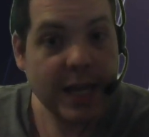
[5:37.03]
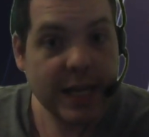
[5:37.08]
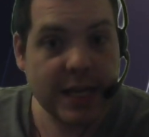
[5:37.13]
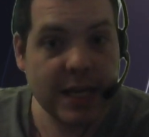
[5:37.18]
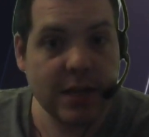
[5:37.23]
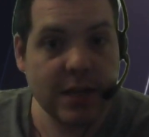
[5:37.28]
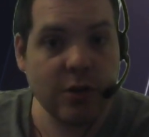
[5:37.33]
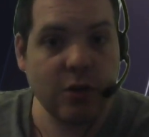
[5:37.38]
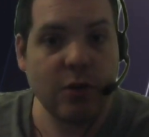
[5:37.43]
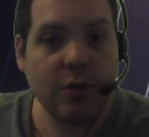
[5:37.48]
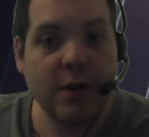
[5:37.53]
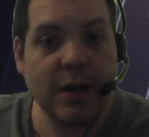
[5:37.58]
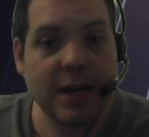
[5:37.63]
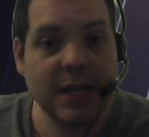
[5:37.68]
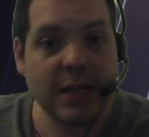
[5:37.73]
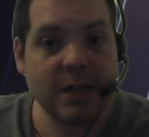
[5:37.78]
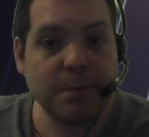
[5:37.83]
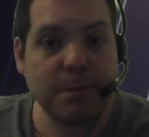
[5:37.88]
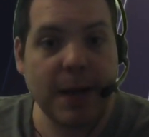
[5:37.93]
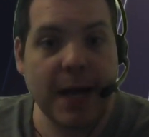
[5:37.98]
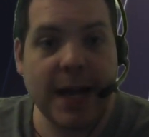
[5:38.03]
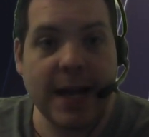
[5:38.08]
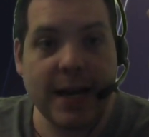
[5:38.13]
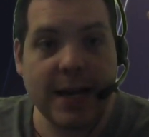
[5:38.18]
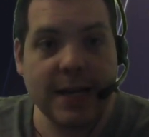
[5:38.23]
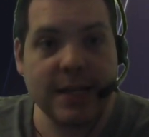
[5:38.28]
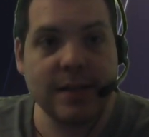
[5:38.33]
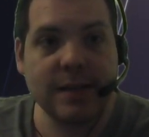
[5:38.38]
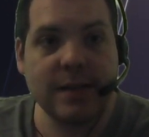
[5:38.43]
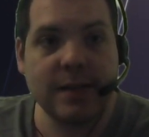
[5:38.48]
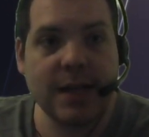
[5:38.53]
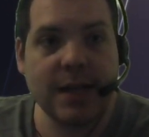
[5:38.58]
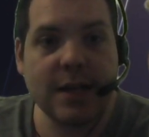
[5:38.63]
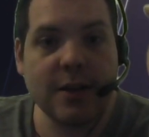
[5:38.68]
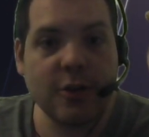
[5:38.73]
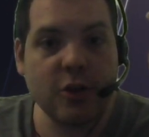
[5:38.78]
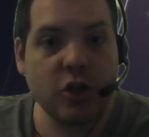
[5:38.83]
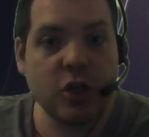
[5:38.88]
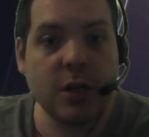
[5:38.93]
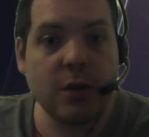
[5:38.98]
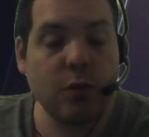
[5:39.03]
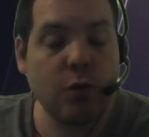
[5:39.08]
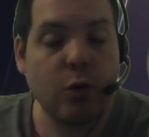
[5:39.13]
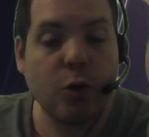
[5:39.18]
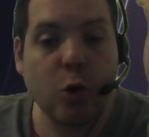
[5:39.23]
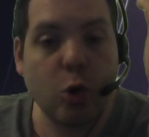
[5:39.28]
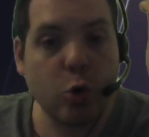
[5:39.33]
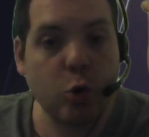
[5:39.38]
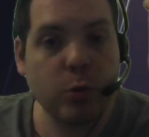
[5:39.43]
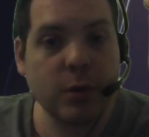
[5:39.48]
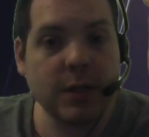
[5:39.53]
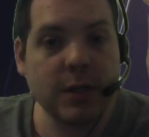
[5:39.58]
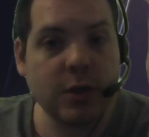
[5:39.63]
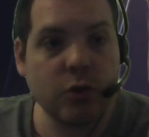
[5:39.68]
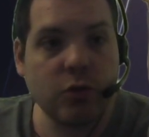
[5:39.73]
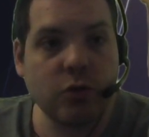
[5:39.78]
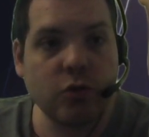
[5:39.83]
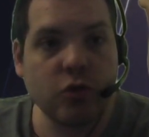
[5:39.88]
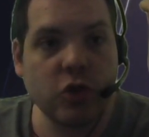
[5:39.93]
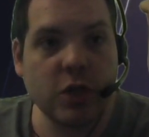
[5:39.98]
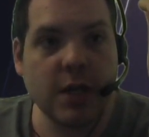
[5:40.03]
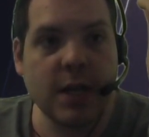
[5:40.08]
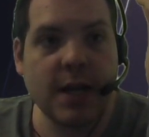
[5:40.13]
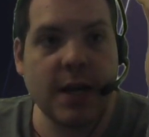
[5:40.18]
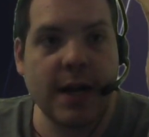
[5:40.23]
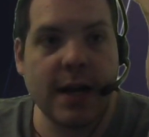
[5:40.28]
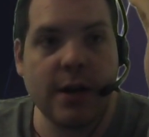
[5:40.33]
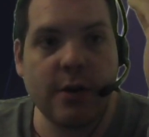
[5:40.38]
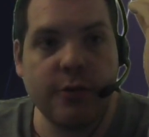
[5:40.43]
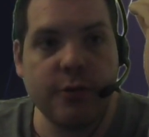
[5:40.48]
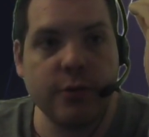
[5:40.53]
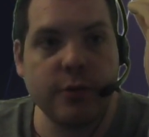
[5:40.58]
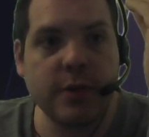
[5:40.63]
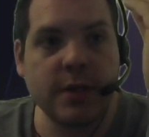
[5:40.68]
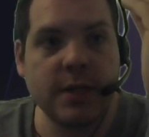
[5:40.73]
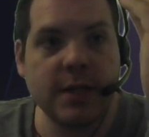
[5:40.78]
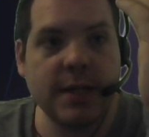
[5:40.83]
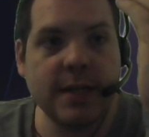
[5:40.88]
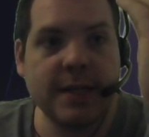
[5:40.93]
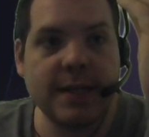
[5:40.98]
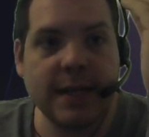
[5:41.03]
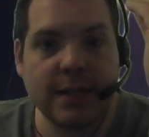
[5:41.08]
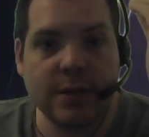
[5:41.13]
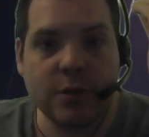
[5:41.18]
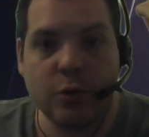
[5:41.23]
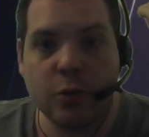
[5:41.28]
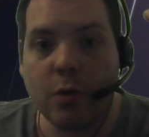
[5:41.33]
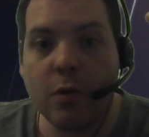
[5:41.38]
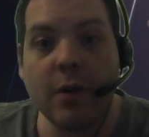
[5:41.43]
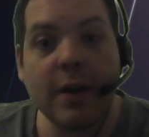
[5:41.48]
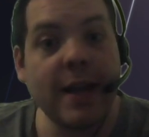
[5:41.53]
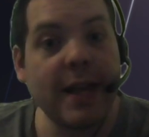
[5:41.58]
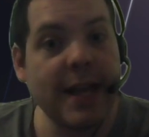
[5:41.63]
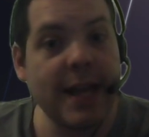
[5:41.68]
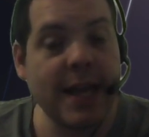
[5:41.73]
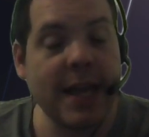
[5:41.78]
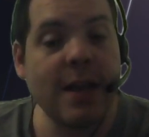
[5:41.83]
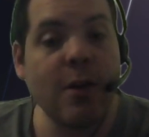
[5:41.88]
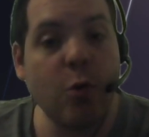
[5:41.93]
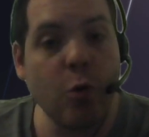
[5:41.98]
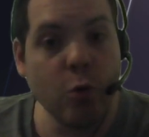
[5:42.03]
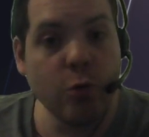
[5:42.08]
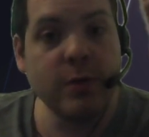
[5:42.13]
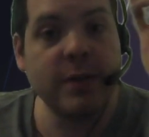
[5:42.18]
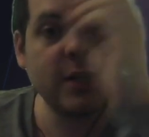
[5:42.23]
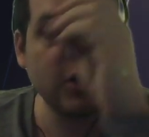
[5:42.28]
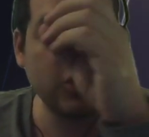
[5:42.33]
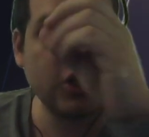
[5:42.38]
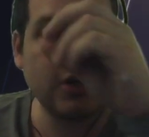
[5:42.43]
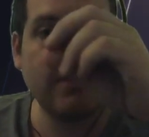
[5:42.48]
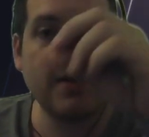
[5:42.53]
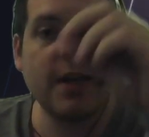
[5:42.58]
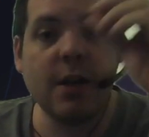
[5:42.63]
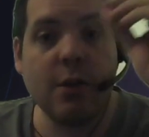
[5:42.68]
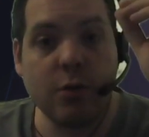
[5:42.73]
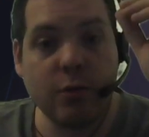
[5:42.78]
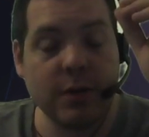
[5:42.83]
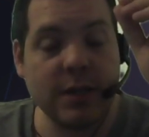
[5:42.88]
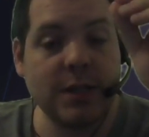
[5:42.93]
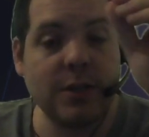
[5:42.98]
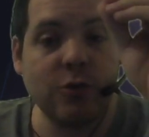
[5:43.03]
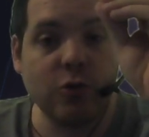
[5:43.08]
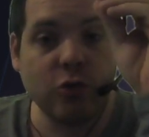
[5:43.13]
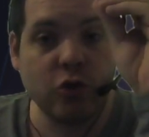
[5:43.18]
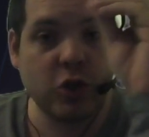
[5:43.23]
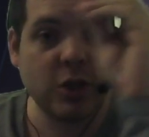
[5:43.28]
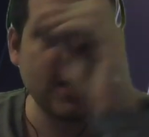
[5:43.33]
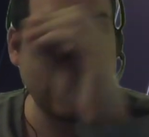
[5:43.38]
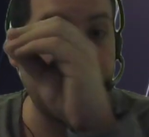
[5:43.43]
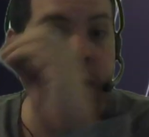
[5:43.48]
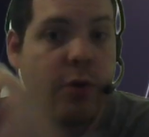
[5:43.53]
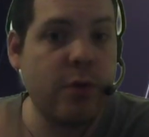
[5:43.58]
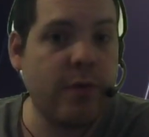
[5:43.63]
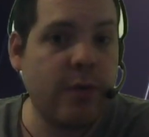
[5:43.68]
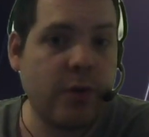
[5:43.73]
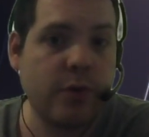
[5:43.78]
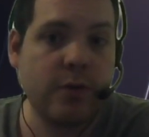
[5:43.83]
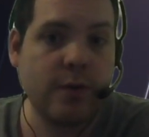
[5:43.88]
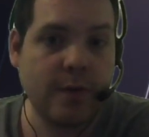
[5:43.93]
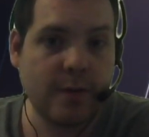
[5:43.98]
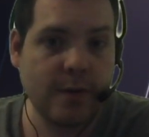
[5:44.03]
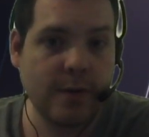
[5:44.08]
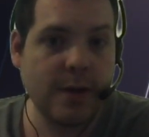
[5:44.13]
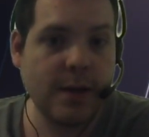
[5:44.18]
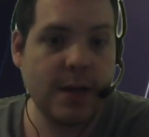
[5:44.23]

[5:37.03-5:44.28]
qui ne lisent pas les CGU, conditions générales d'utilisation, et ou CGV, conditions générales de vente.